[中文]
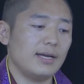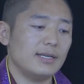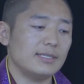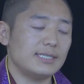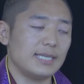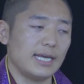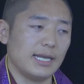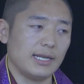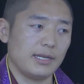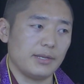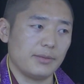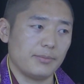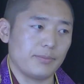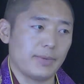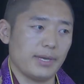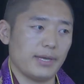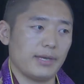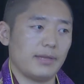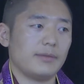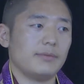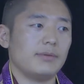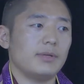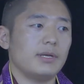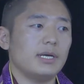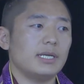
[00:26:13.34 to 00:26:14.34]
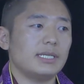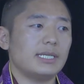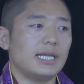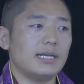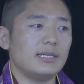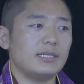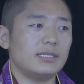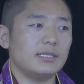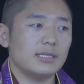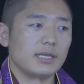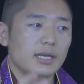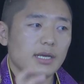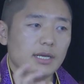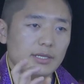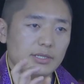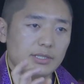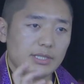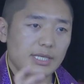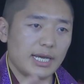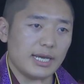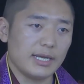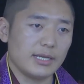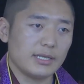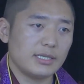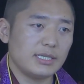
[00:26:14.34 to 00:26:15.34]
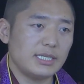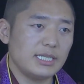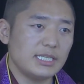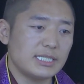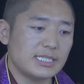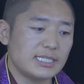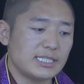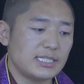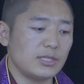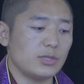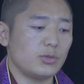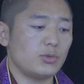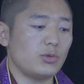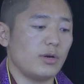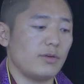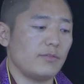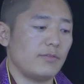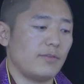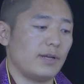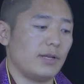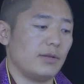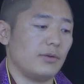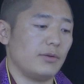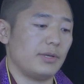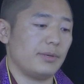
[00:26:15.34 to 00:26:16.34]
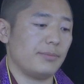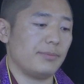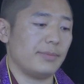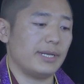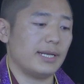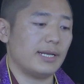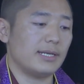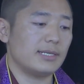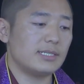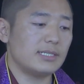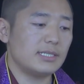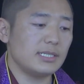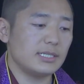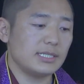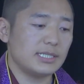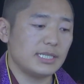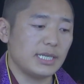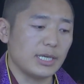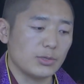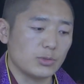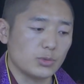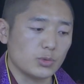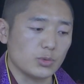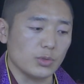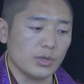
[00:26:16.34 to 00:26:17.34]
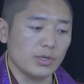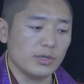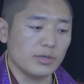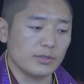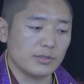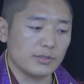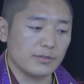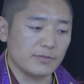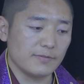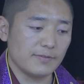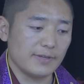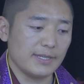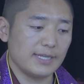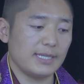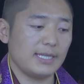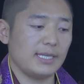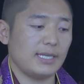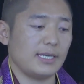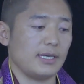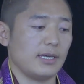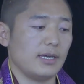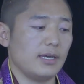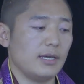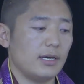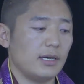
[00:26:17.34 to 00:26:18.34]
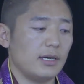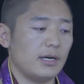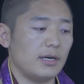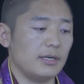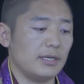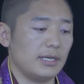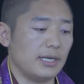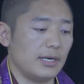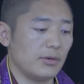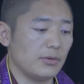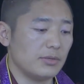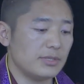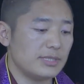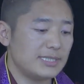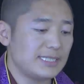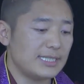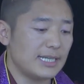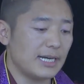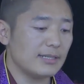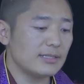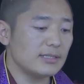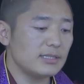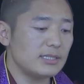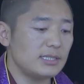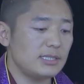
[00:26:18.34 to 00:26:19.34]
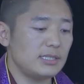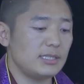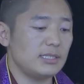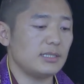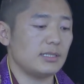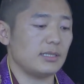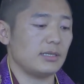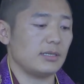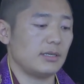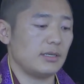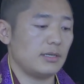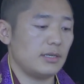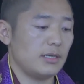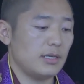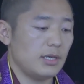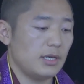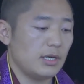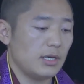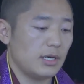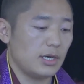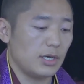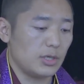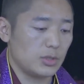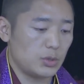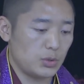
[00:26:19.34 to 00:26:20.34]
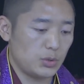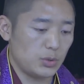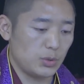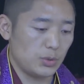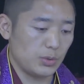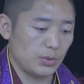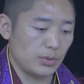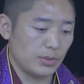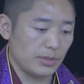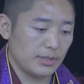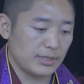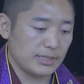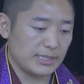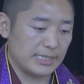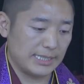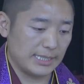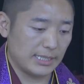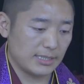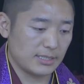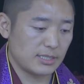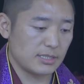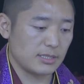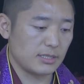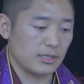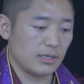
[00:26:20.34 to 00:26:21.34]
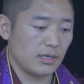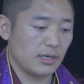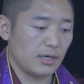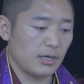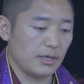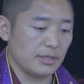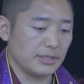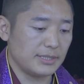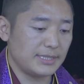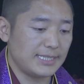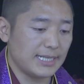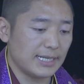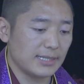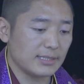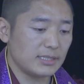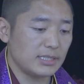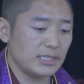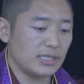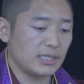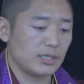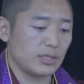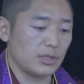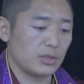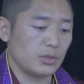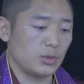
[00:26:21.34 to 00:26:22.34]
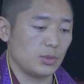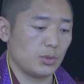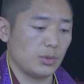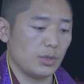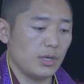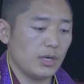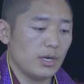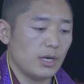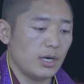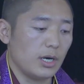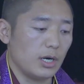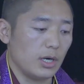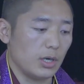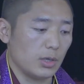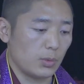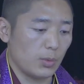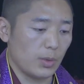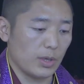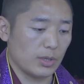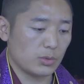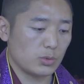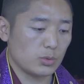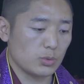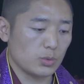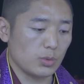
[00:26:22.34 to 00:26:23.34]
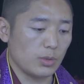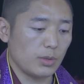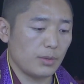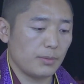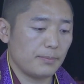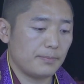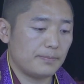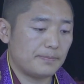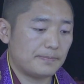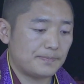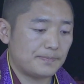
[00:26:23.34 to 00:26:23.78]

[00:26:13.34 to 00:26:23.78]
在里面，但是在第四转法轮里面呢，这些所有的问题啊，然后详细的啊去解释啊，详细的去啊灌说，